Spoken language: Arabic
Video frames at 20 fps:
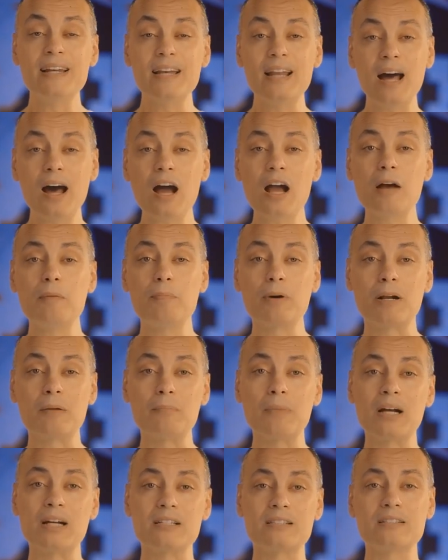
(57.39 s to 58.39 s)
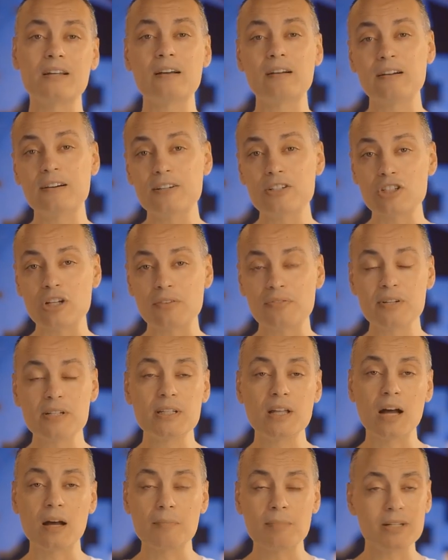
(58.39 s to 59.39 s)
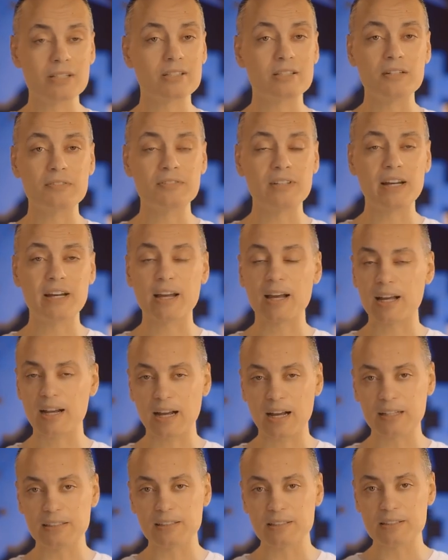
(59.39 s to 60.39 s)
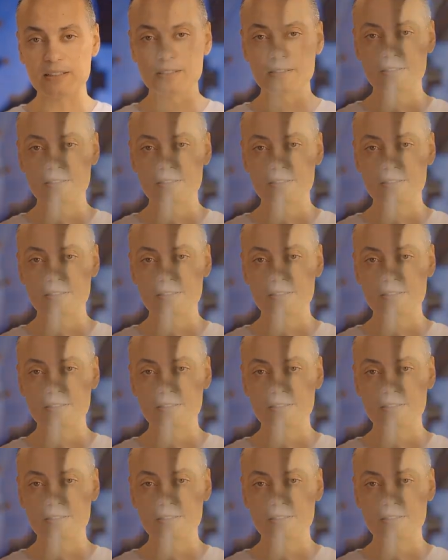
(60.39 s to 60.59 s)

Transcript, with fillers: لأكبر مجزرة شافتها مصر في تاريخها الحديث